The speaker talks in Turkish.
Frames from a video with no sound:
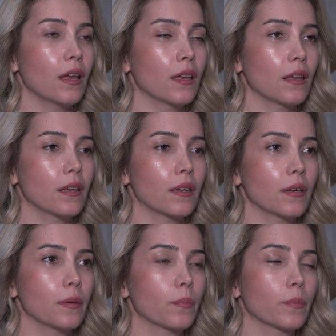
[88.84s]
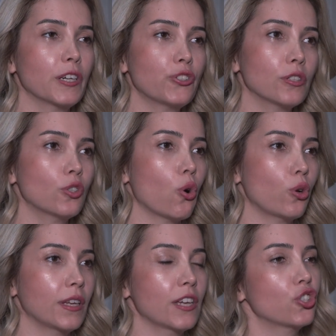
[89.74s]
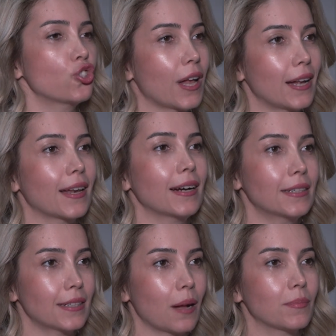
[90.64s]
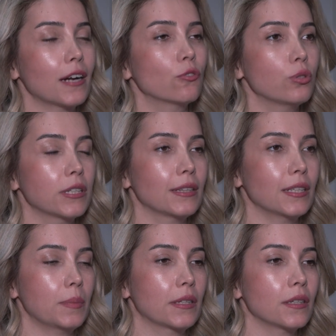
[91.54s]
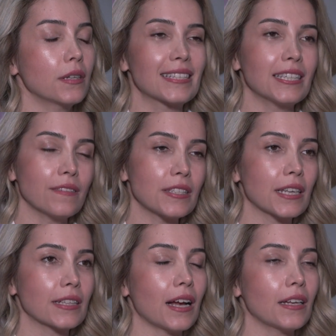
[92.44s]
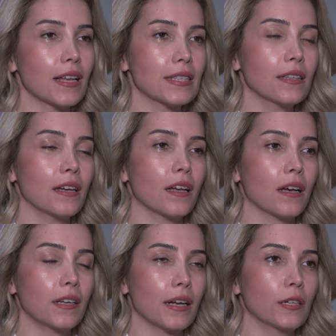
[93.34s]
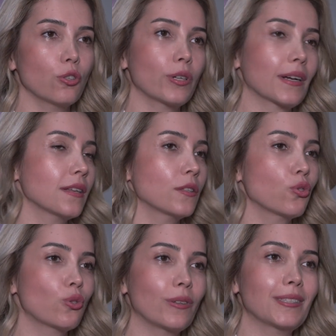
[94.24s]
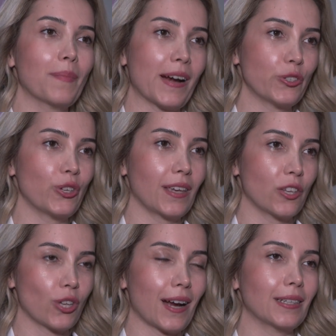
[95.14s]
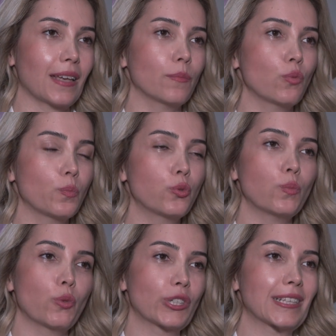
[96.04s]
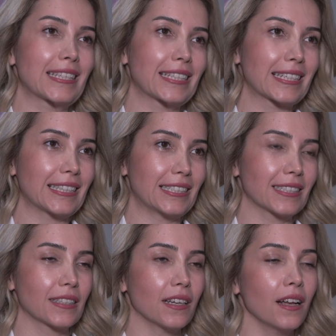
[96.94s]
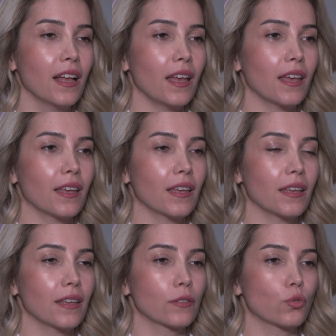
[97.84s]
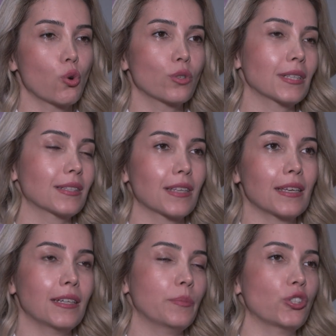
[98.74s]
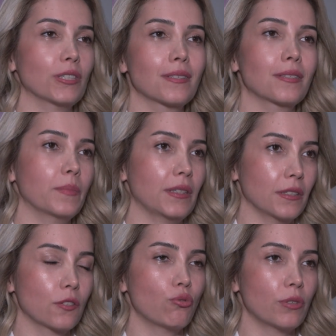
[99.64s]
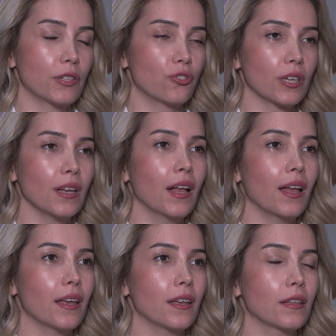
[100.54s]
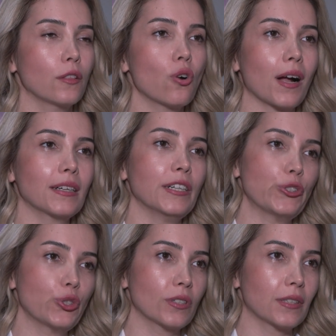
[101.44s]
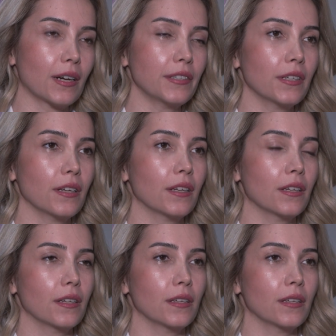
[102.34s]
e, kaşıntı önleyici jeller, kremler kullanılabilir. Sivrisineklerle aslında alakalı olarak az önce söylediğim her şey geçerli. Yani bütün böcek ısırıklarında e, toksik zehirli bir şey ısırmadığı sürece e, lokal kaşıntılar e,